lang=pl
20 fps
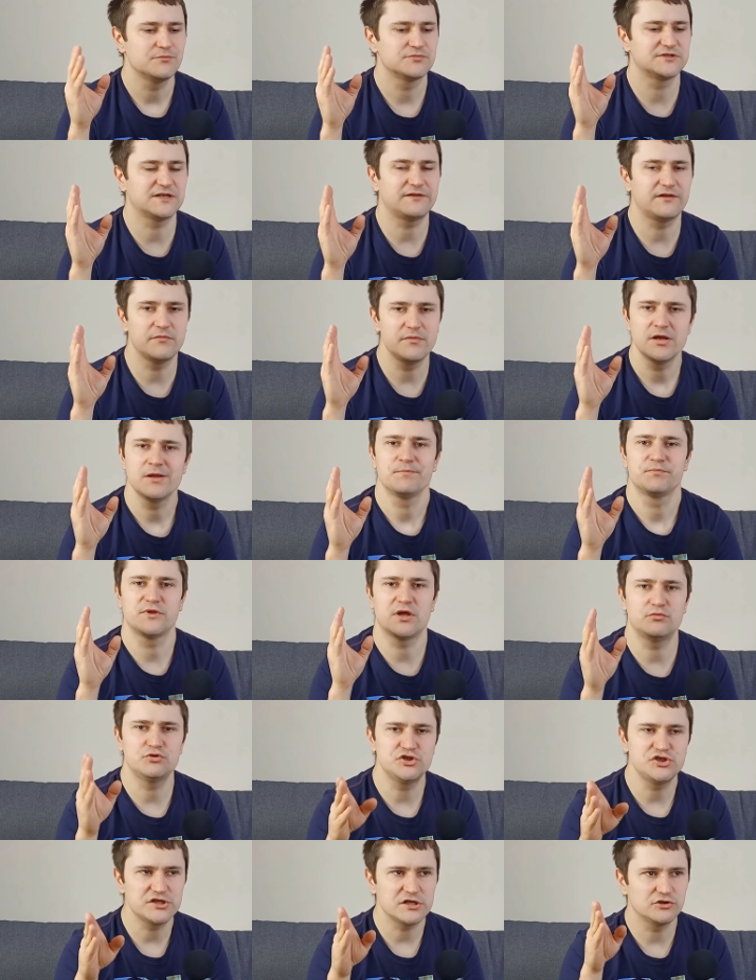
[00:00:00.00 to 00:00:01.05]
Poza tym
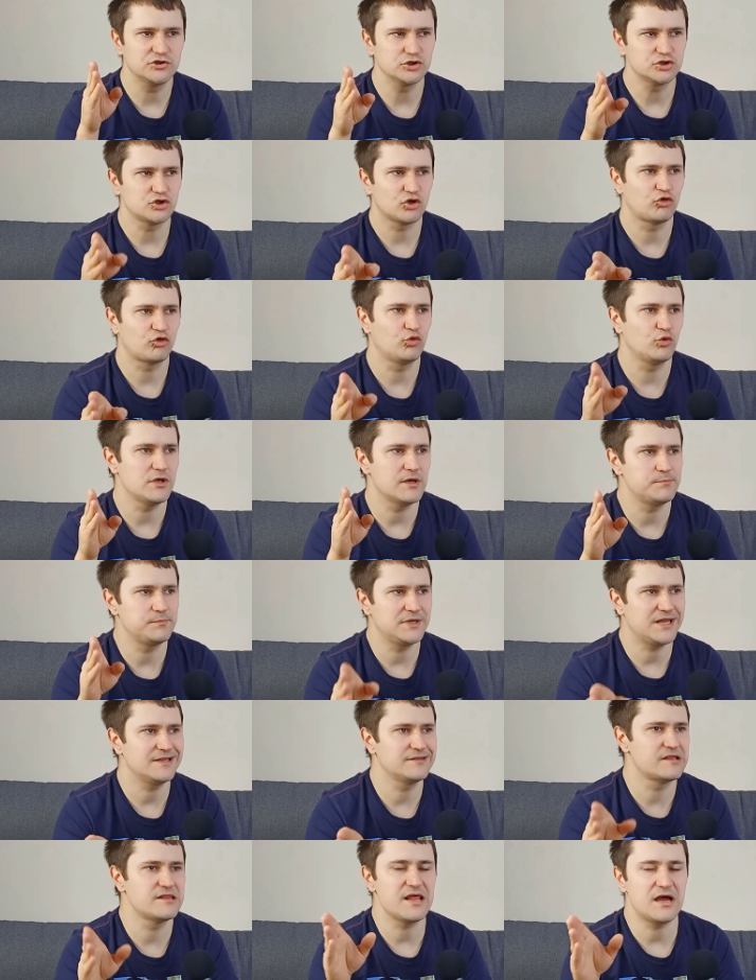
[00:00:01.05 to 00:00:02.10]
nauczyciel dostosuje
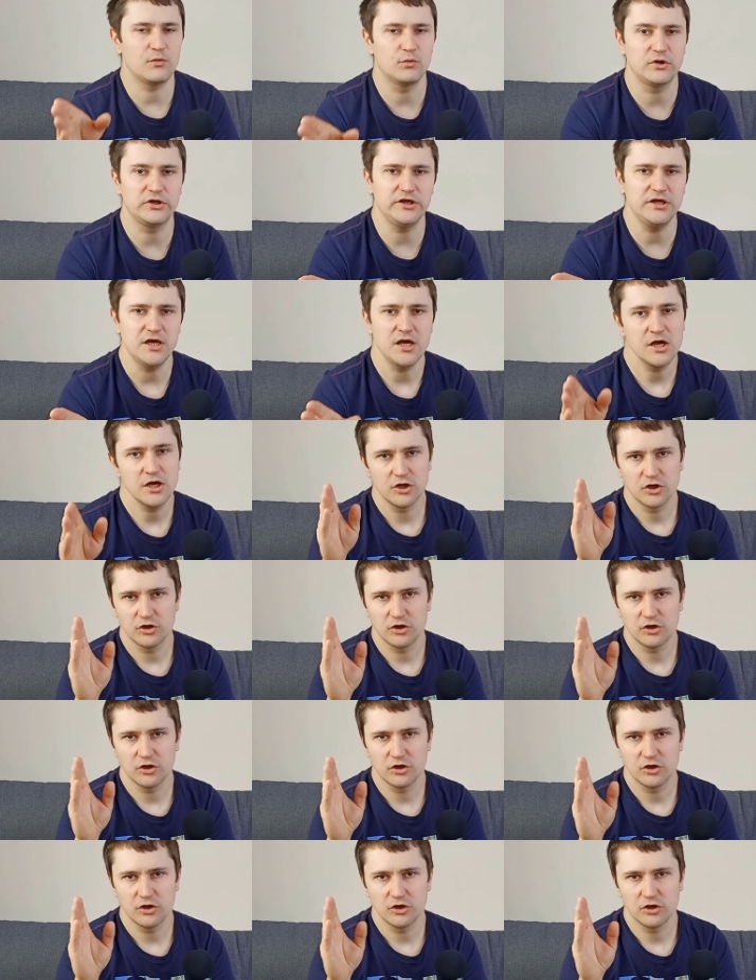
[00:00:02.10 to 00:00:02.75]
plan nauki